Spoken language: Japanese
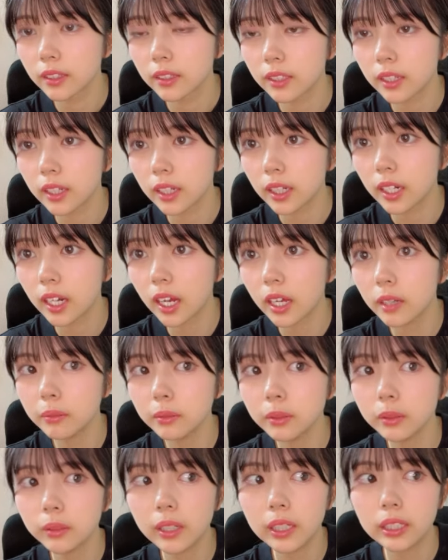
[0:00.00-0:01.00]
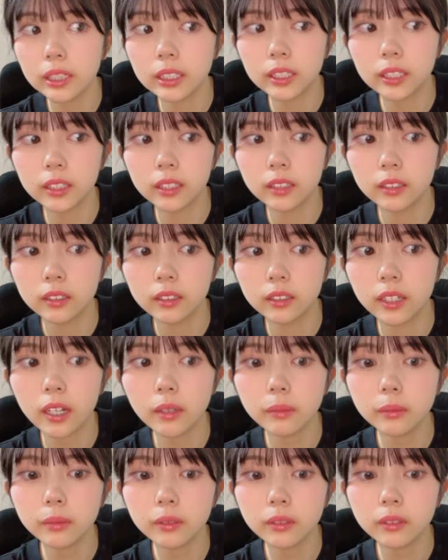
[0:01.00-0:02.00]
なんかライブ終わり
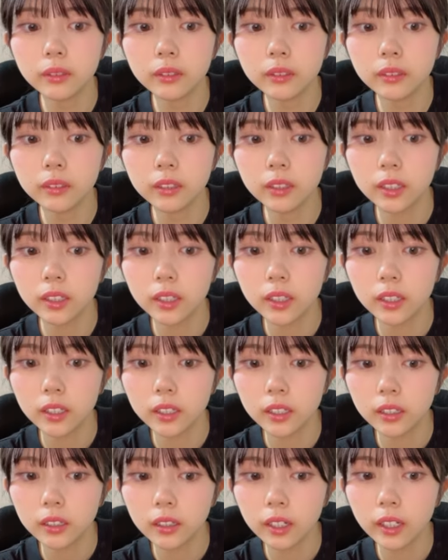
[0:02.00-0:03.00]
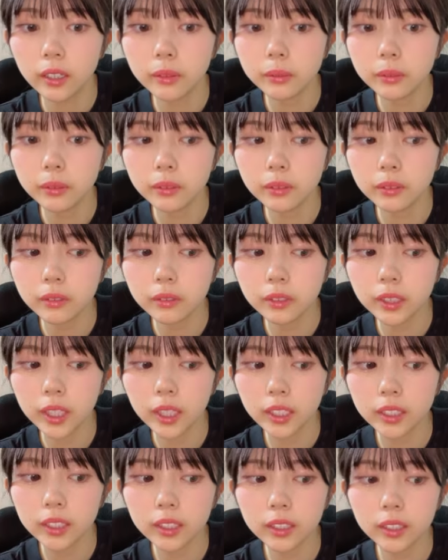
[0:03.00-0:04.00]
ライブライブの
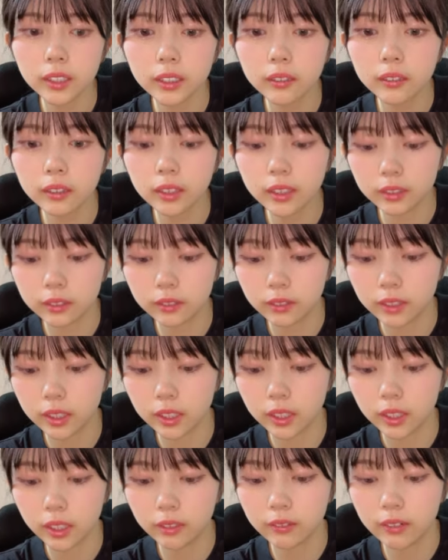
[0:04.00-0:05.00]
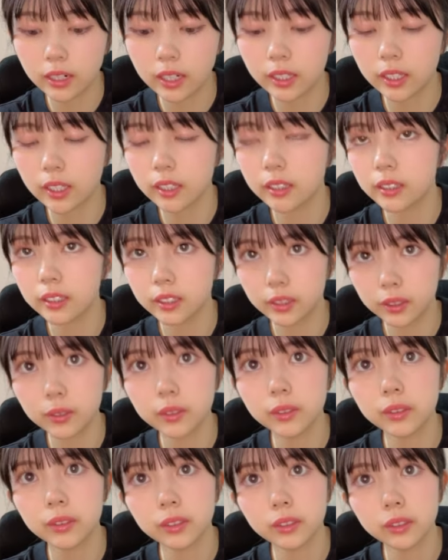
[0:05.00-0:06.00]
リハ期間ぐらいの時に言われたんですよ
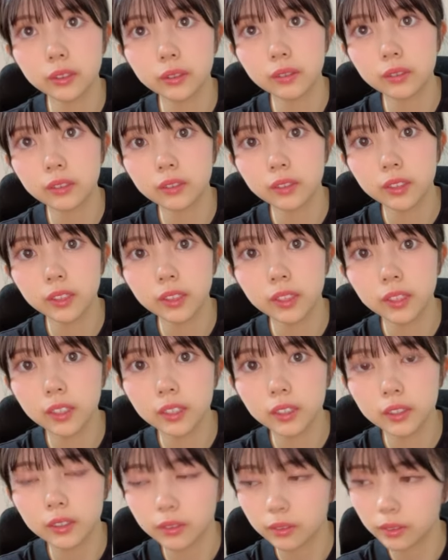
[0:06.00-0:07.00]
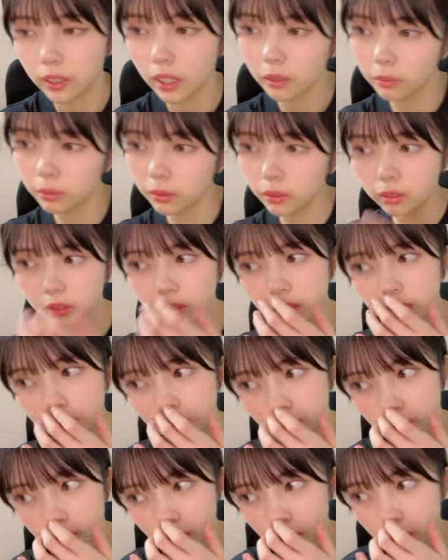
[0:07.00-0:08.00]
ライブ
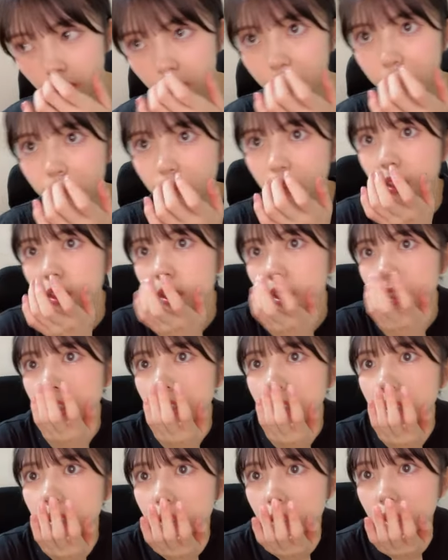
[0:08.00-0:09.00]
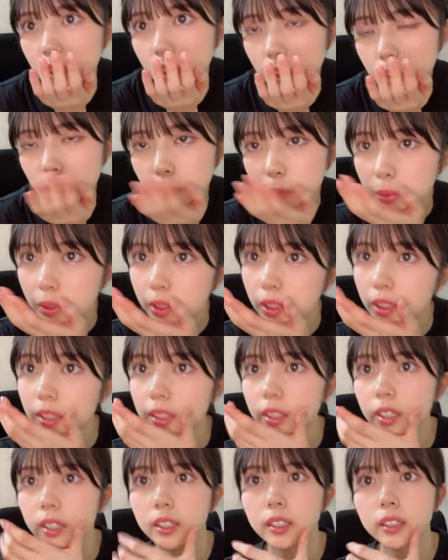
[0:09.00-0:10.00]
前日とかに「進歩じれ
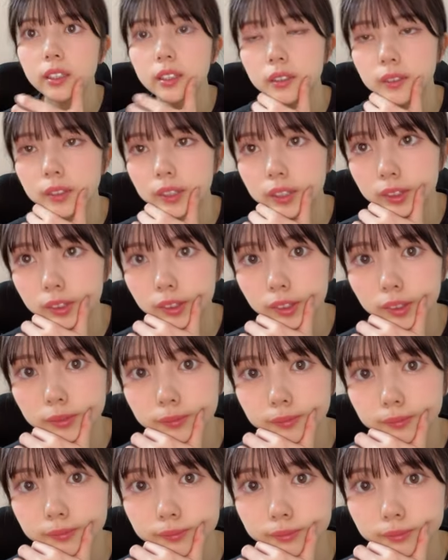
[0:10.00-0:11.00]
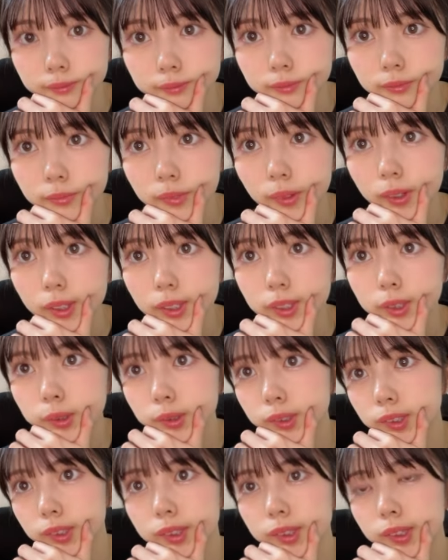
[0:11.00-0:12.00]
ていい?」って言われて「はい」と
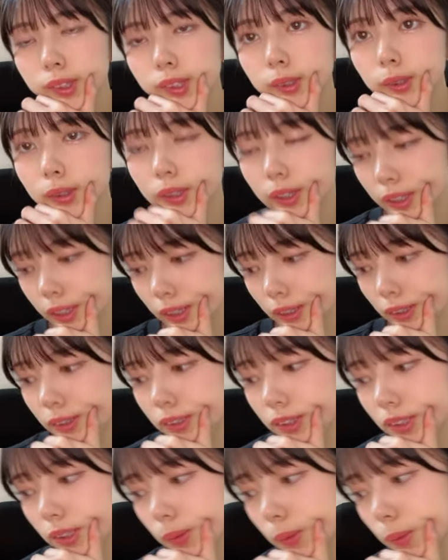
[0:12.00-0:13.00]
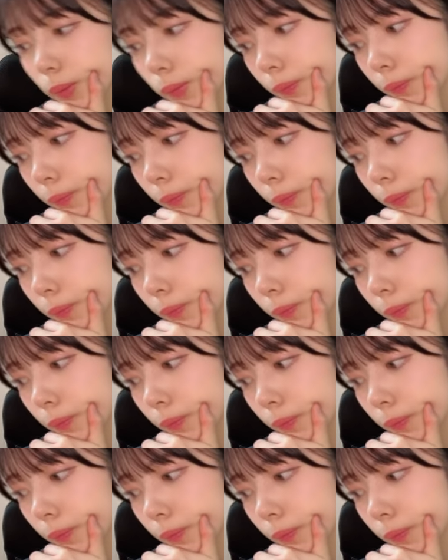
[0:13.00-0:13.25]
か言って言ってたんですけど